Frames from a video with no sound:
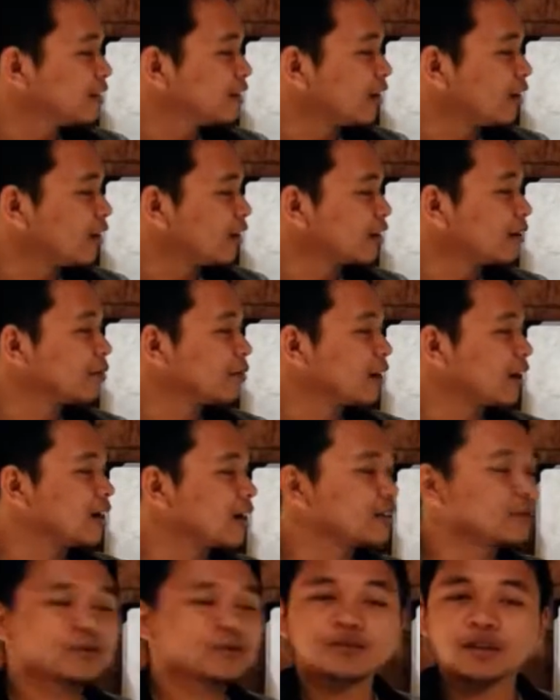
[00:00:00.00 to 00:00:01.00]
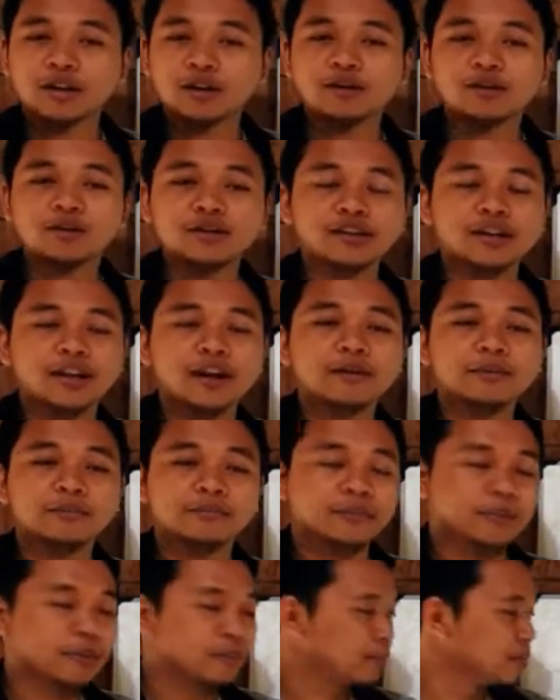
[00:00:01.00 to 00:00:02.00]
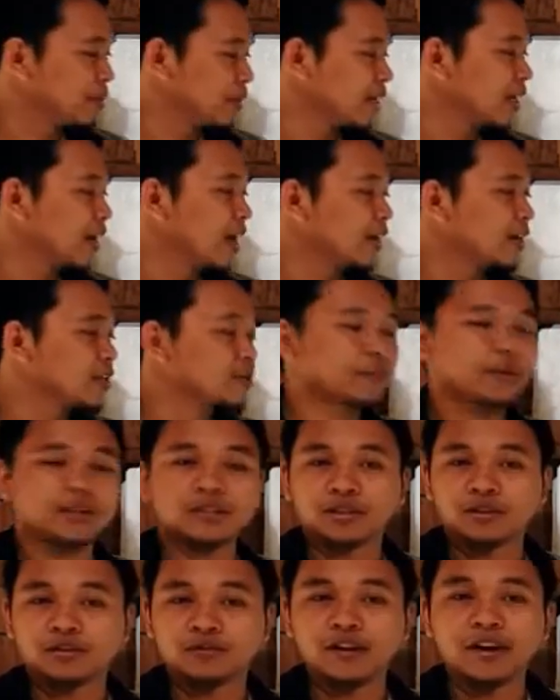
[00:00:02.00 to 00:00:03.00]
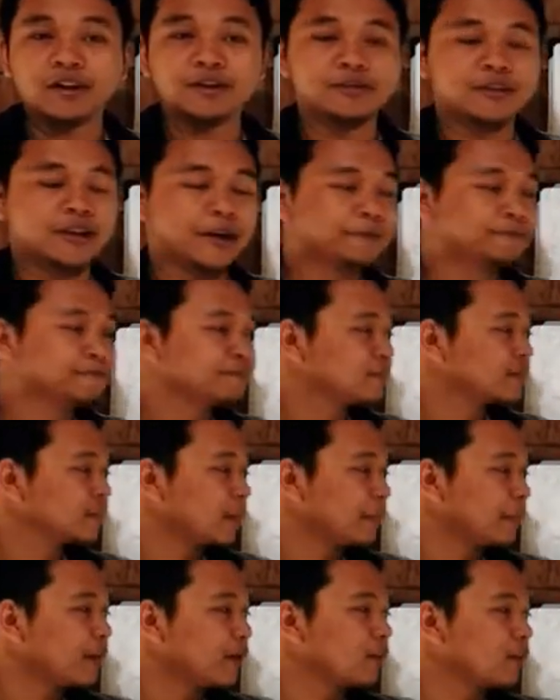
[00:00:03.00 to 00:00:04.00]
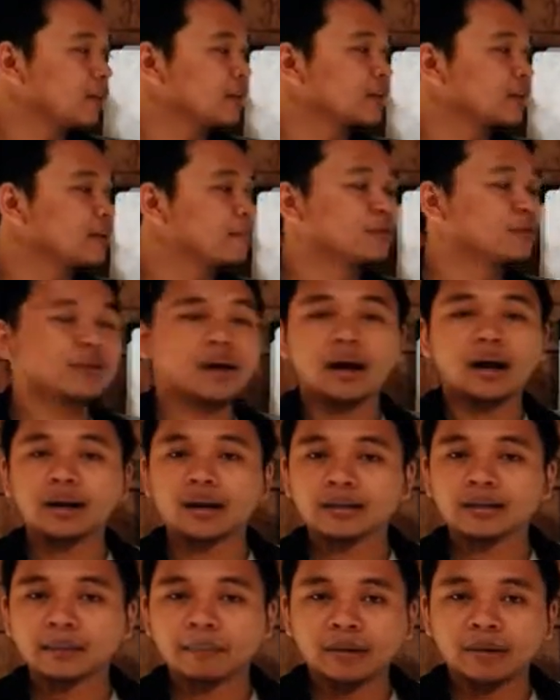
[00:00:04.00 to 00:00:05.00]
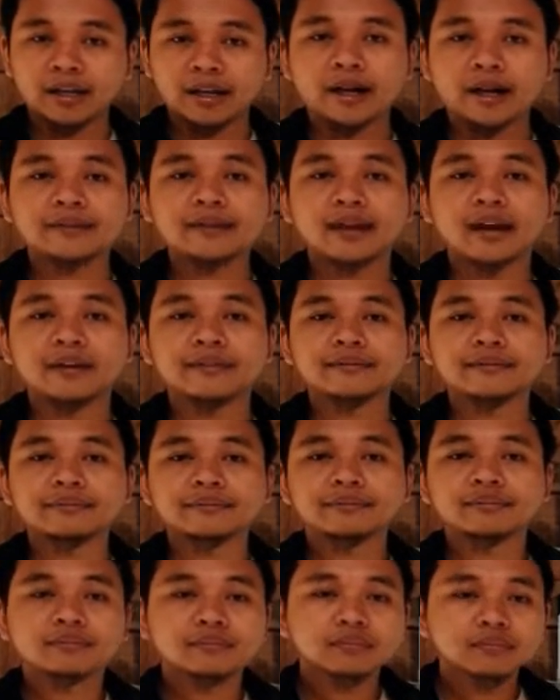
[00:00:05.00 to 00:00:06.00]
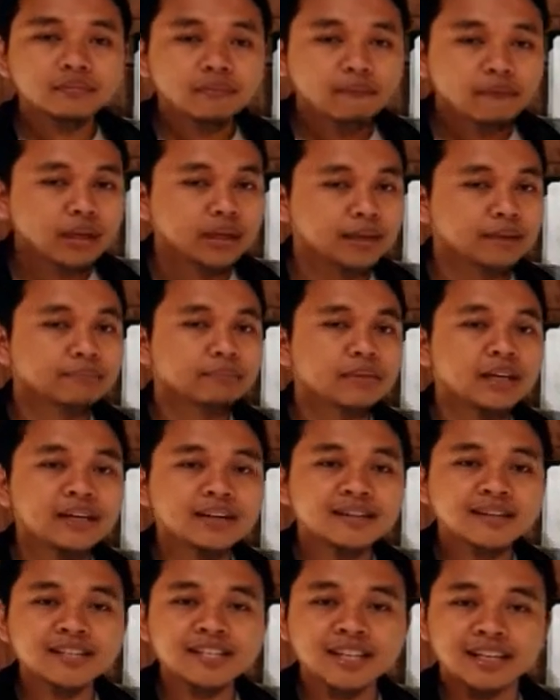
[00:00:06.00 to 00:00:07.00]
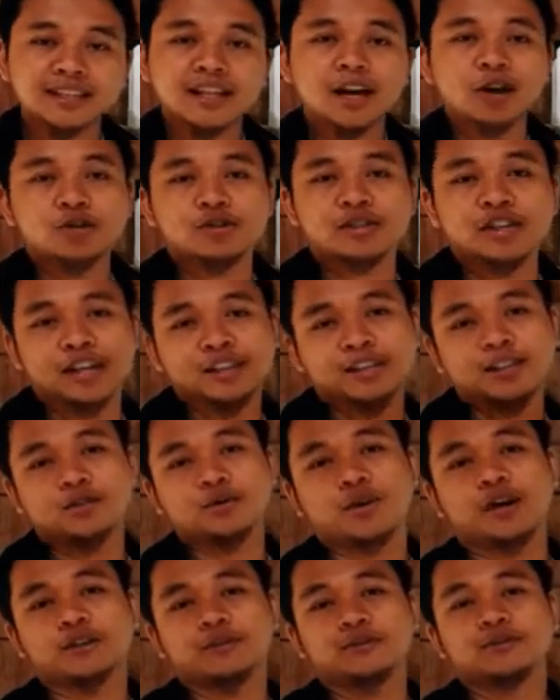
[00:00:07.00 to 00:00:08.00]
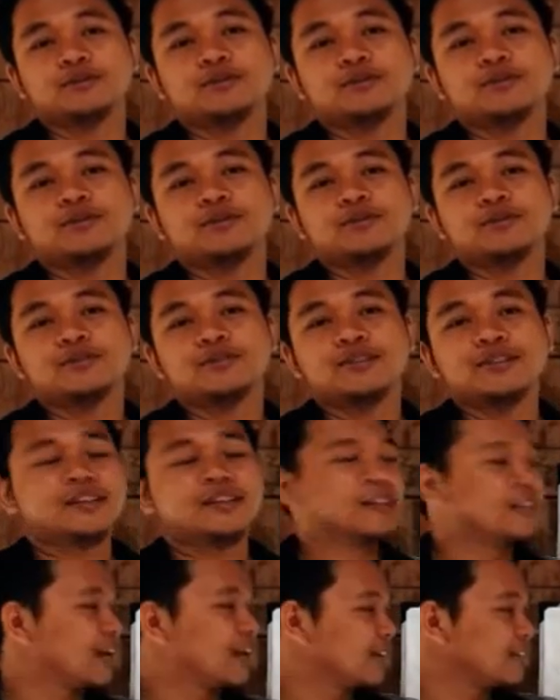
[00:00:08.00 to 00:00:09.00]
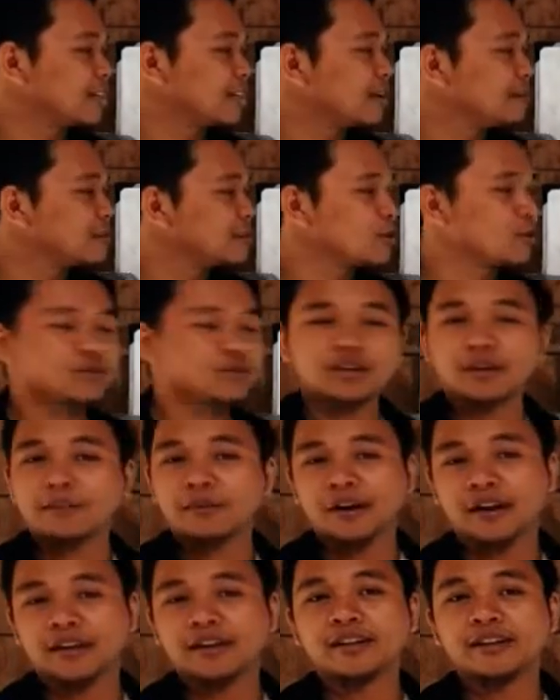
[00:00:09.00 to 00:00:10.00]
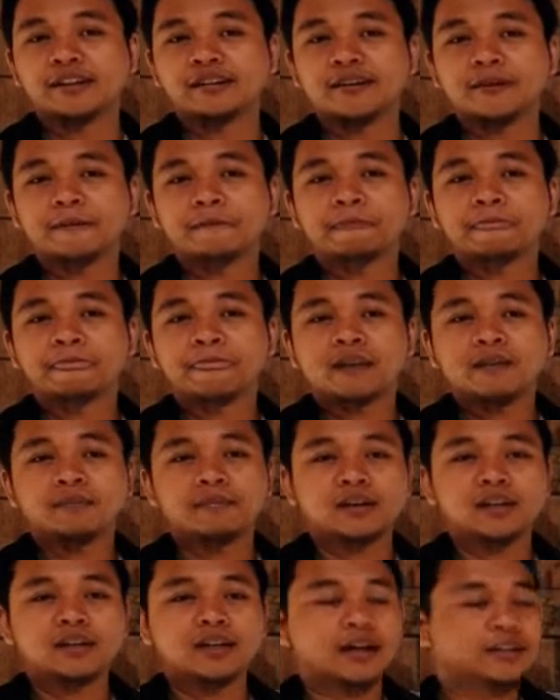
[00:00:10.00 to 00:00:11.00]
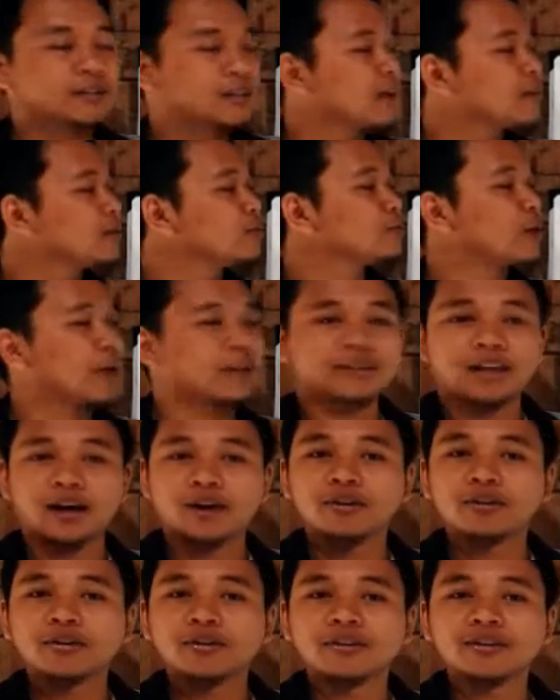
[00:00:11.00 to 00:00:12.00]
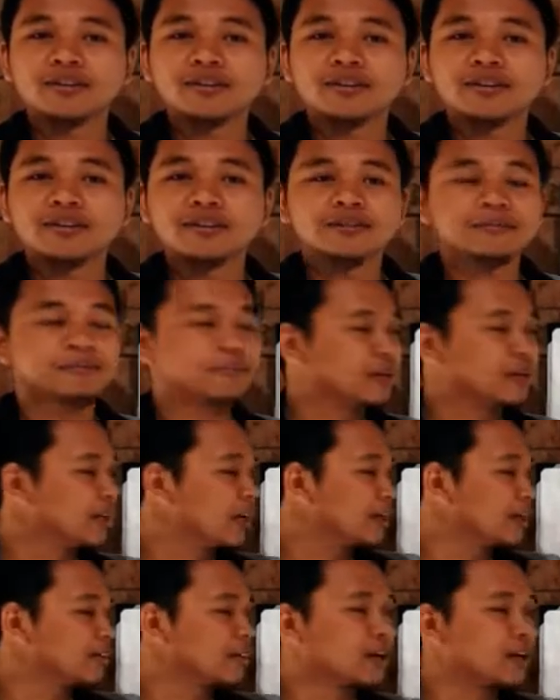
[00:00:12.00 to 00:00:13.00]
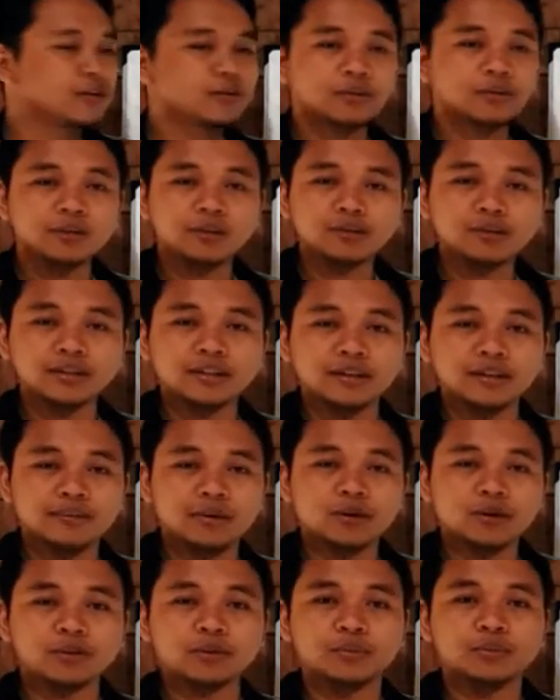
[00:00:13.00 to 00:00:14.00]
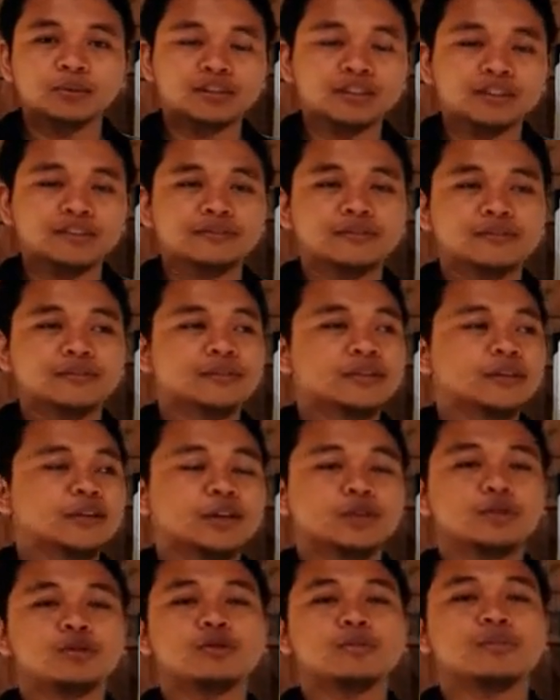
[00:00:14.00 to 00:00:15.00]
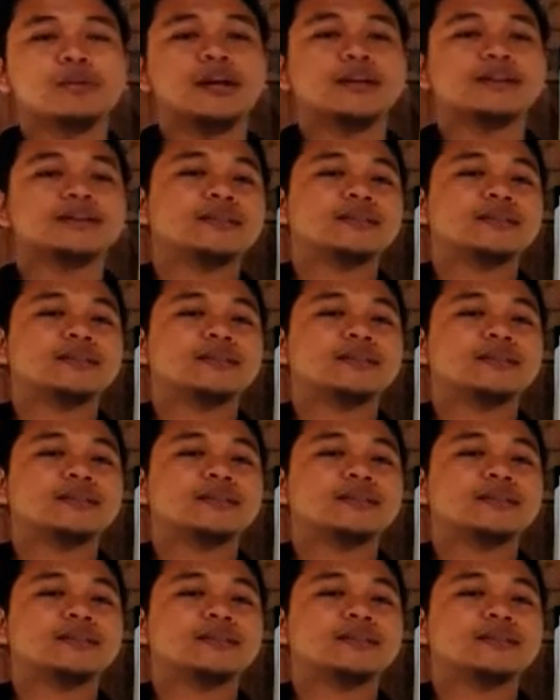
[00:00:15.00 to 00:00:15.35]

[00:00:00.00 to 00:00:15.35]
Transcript: kalau anda menggunakan itu saya saya menilai anda seperti itu value nya tapi kalau kita menggunakan kata peringatan it means kita harus ingat sesuatu nah saya lebih cocoknya pakai ini gitu. peringatan ulang tahun peringatan hood Hima Otomotif ke-17